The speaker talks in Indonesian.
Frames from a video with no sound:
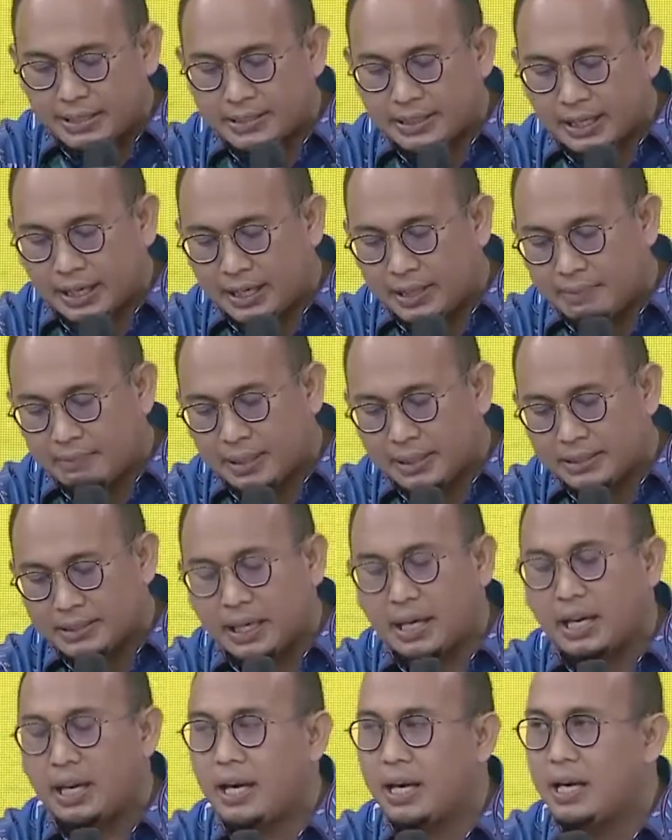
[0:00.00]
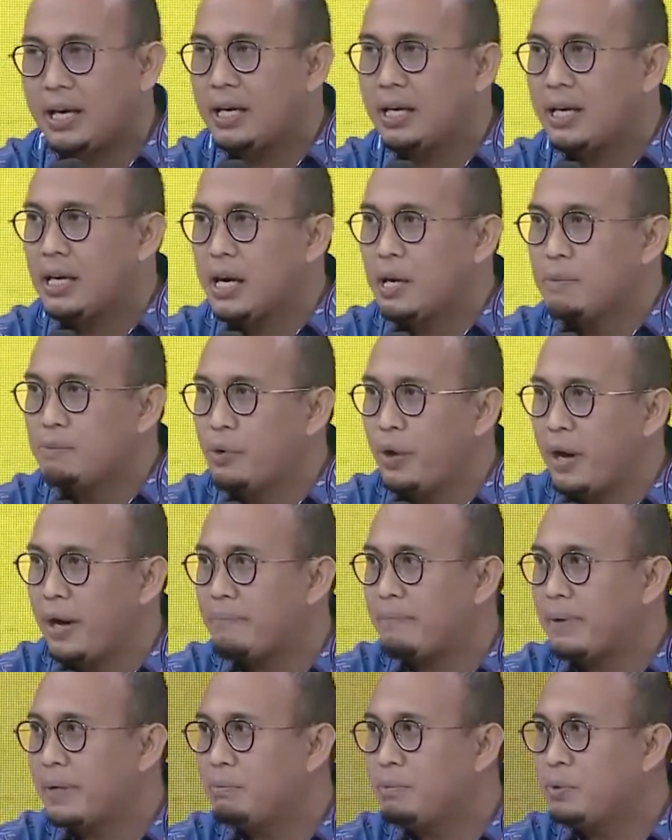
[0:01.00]
sekali masalah
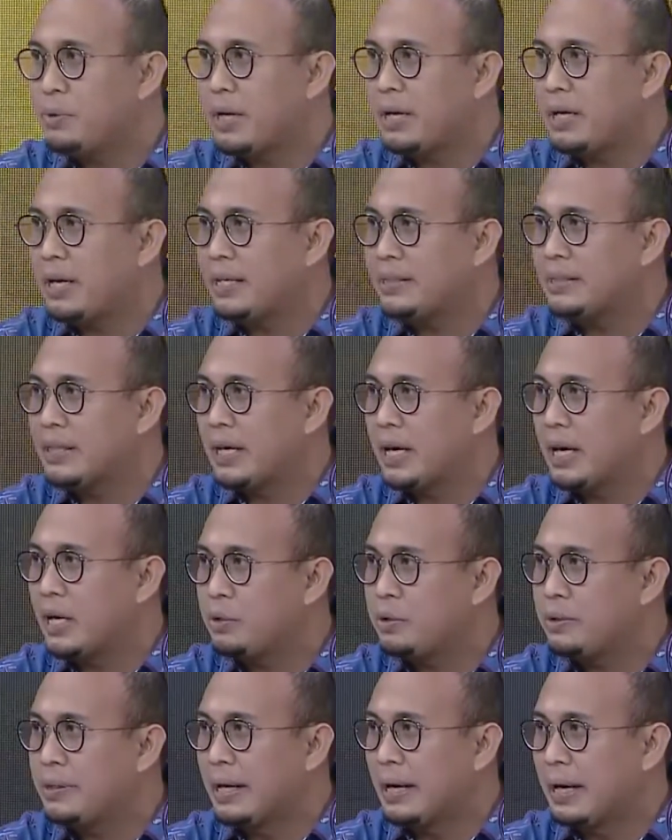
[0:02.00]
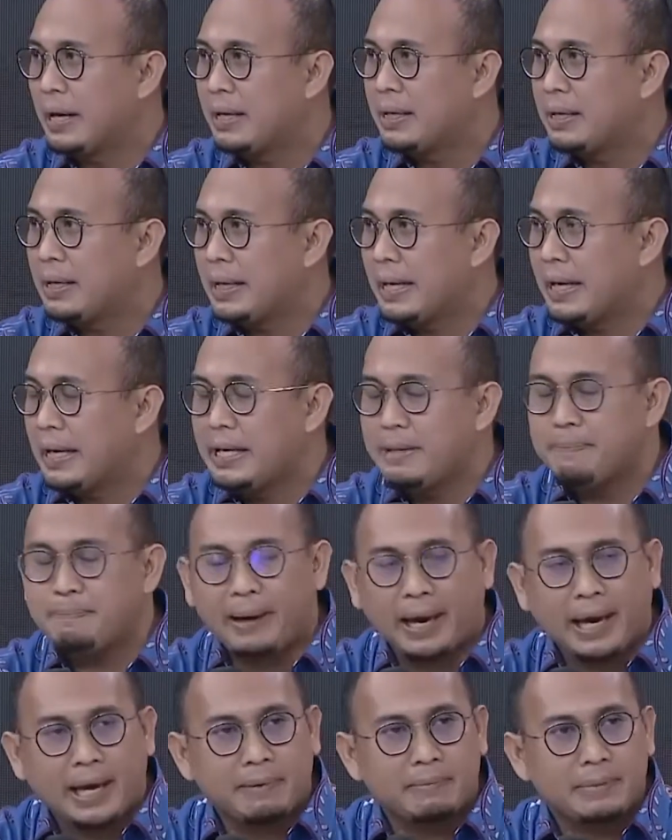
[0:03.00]
BUMN bukan hanya Garuda. Ini
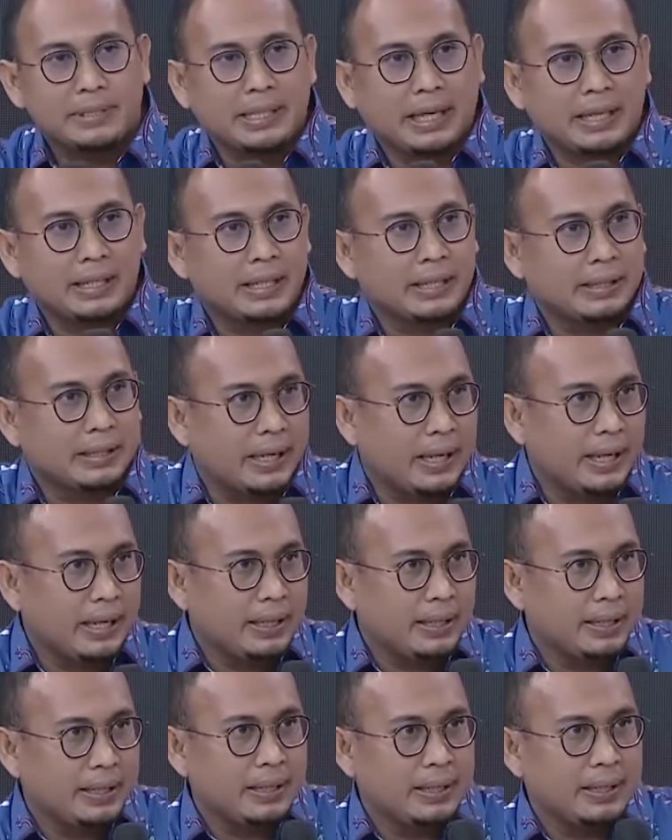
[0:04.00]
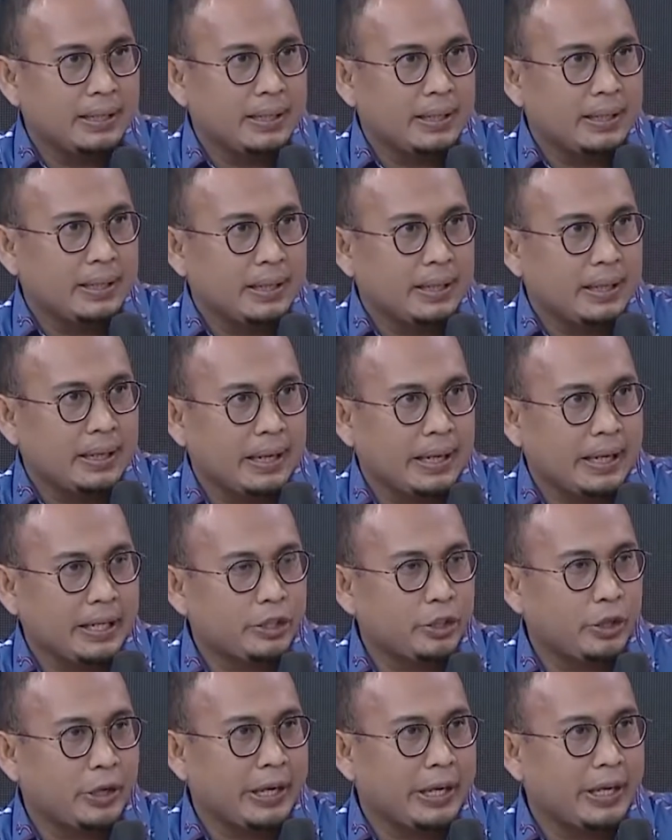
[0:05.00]
PR besar kita. Erick
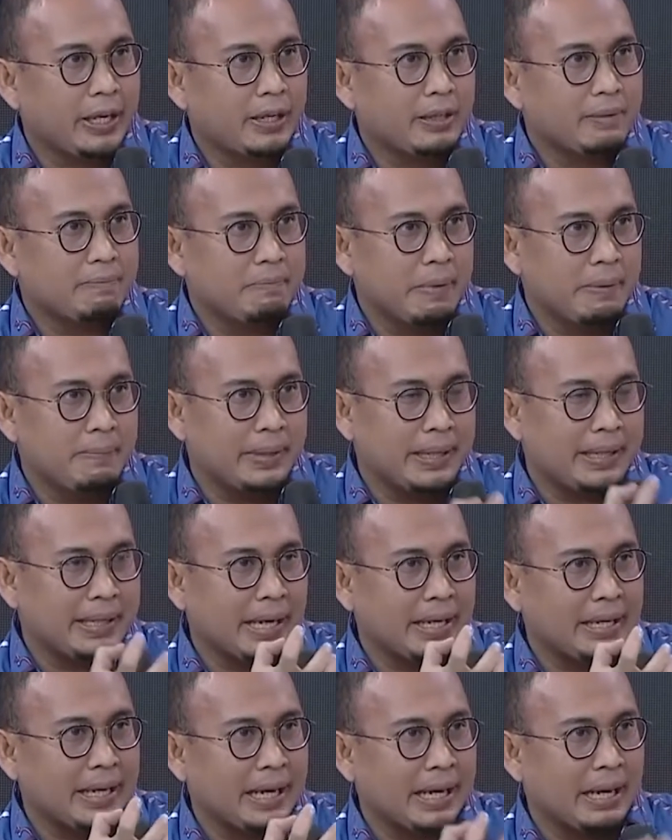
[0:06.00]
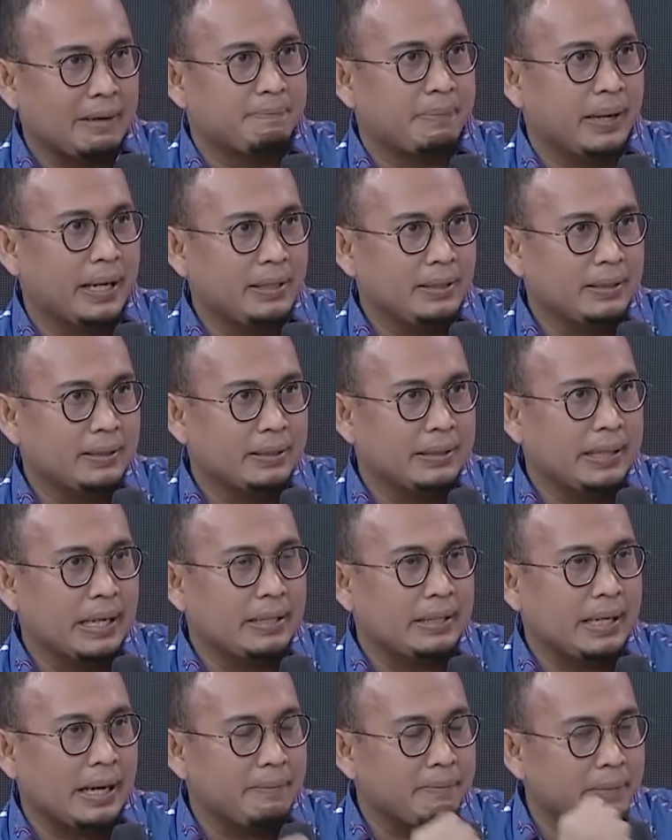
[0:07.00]
Thohir memberikan harapan dan
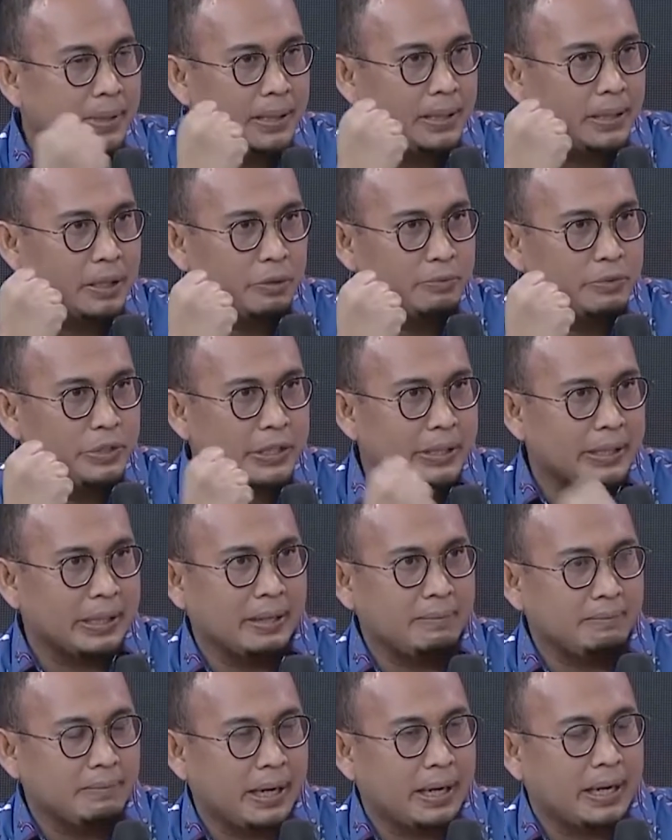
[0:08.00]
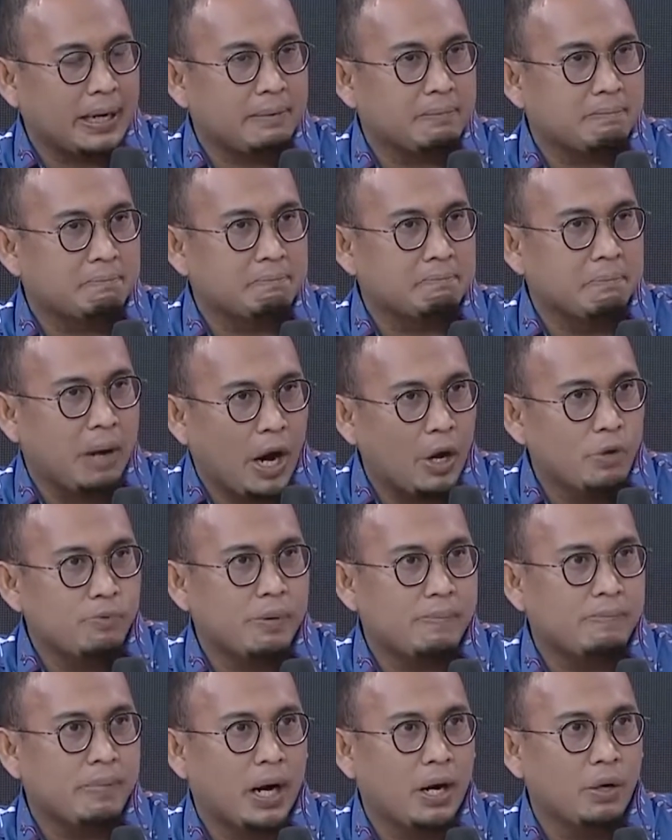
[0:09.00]
kami di Komisi 6 akan
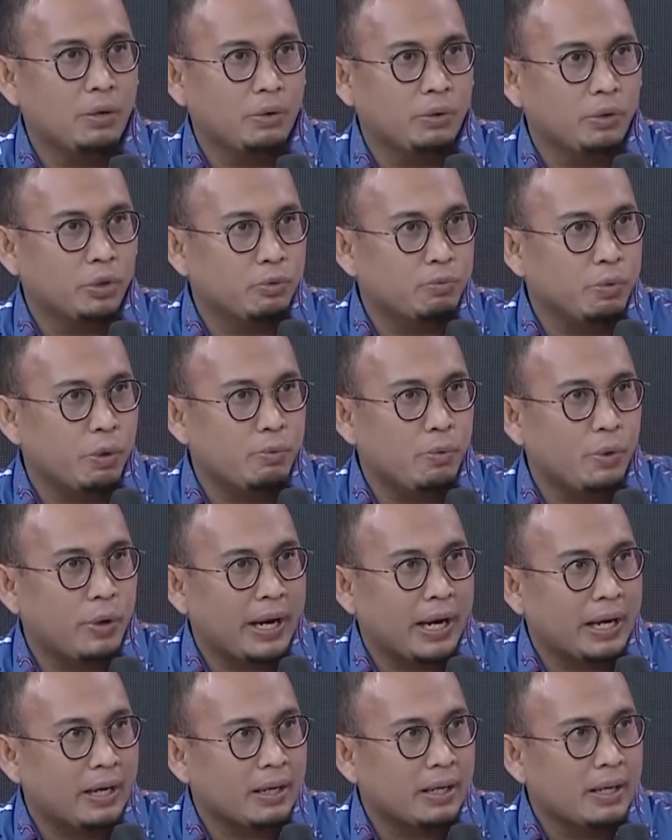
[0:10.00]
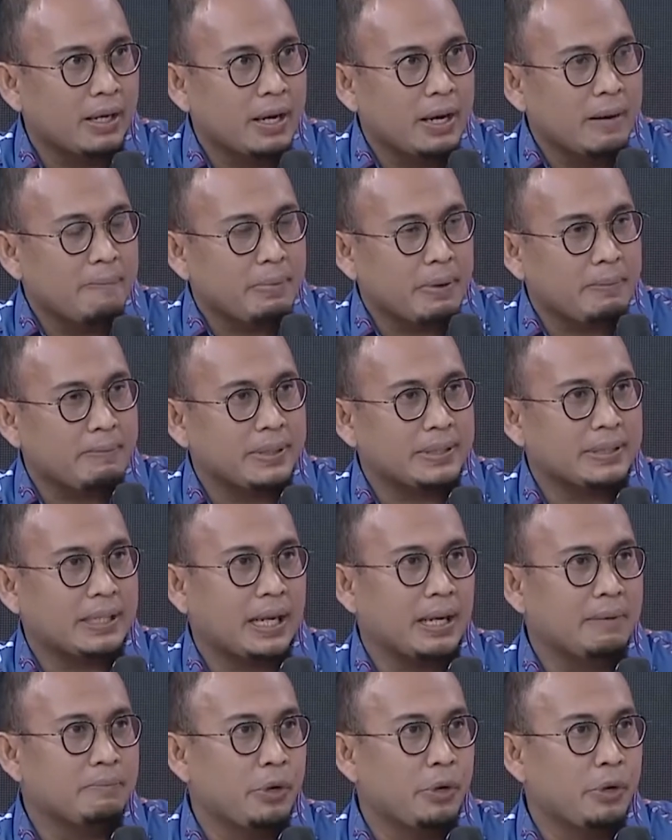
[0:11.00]
bahu-membahu untuk memukar permasalahan